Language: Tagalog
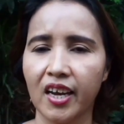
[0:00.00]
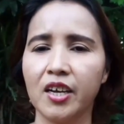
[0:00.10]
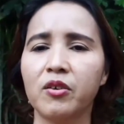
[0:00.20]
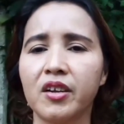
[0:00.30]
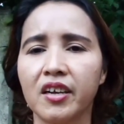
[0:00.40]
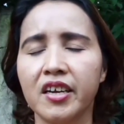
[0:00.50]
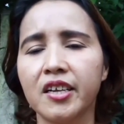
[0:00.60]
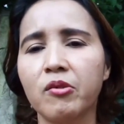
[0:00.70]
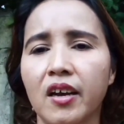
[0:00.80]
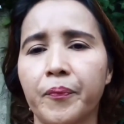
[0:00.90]
ayun ang
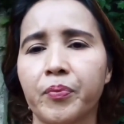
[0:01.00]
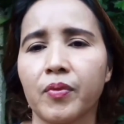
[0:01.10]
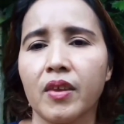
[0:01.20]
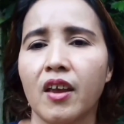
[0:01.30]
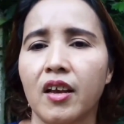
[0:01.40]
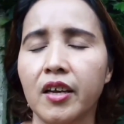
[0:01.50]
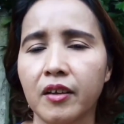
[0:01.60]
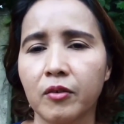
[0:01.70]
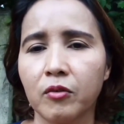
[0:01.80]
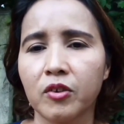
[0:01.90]
ginawa eh,
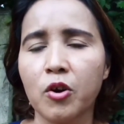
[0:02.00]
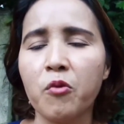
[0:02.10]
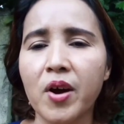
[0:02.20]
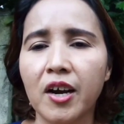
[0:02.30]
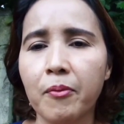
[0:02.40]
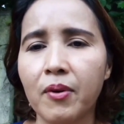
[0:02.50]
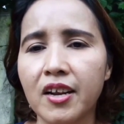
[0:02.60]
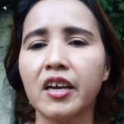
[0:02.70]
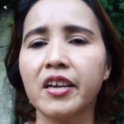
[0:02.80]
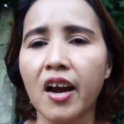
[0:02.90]
sa umaga pa
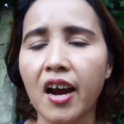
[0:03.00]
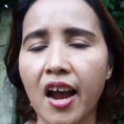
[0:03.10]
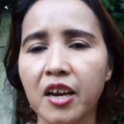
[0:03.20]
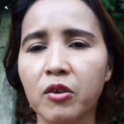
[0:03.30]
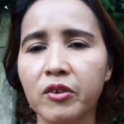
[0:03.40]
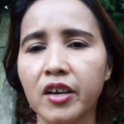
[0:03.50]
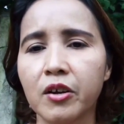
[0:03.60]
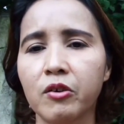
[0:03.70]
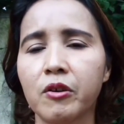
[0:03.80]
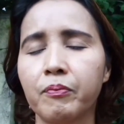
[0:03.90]
lang kinakain ko na
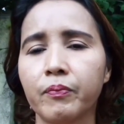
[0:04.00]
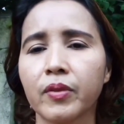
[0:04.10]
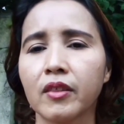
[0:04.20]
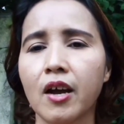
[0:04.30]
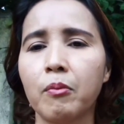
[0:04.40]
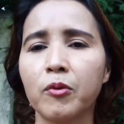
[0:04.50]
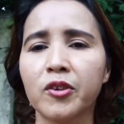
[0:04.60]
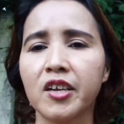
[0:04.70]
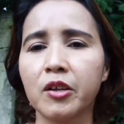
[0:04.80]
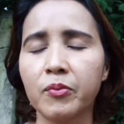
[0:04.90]
yun
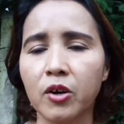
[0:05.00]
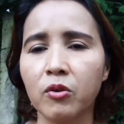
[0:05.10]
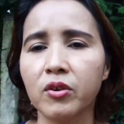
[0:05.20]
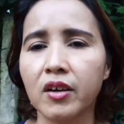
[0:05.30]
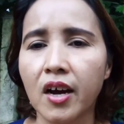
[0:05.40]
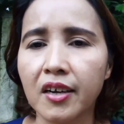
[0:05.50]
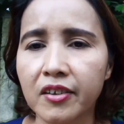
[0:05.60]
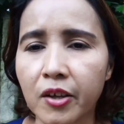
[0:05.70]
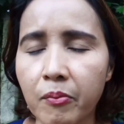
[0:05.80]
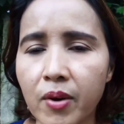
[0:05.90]
tapos iinom ako ng
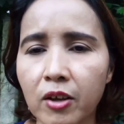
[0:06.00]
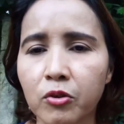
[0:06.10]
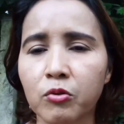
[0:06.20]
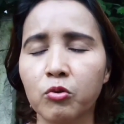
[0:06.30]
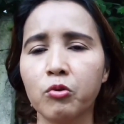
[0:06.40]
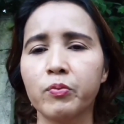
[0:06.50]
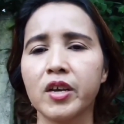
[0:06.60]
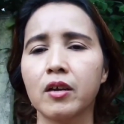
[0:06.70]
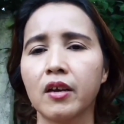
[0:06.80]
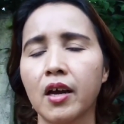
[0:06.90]
isang basong
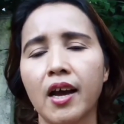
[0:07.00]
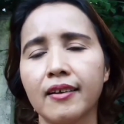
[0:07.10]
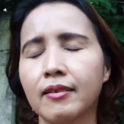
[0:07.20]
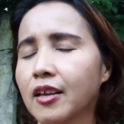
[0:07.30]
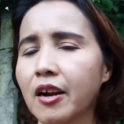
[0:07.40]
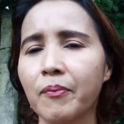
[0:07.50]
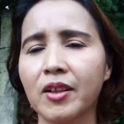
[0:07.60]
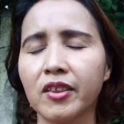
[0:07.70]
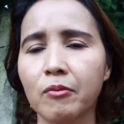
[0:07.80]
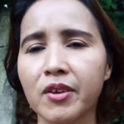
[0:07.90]
tubig ang sarap
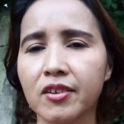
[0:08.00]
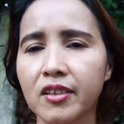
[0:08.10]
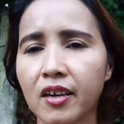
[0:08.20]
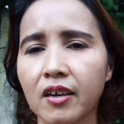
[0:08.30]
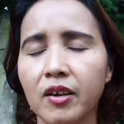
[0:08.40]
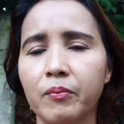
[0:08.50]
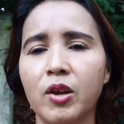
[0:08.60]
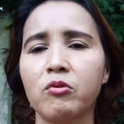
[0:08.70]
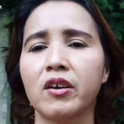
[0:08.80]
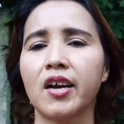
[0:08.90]
ang tamis ng moringa